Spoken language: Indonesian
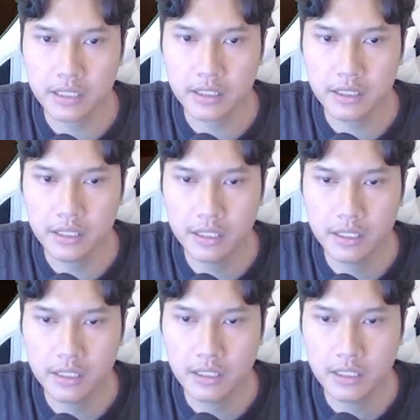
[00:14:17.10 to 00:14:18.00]
eh.
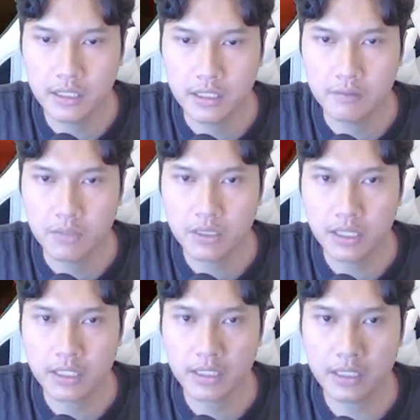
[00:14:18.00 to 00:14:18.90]
Bentar,
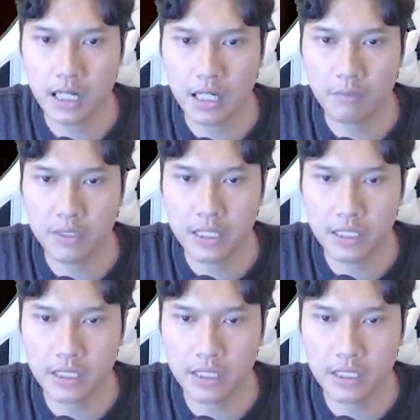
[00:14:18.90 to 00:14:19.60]
guys, kita akan mencari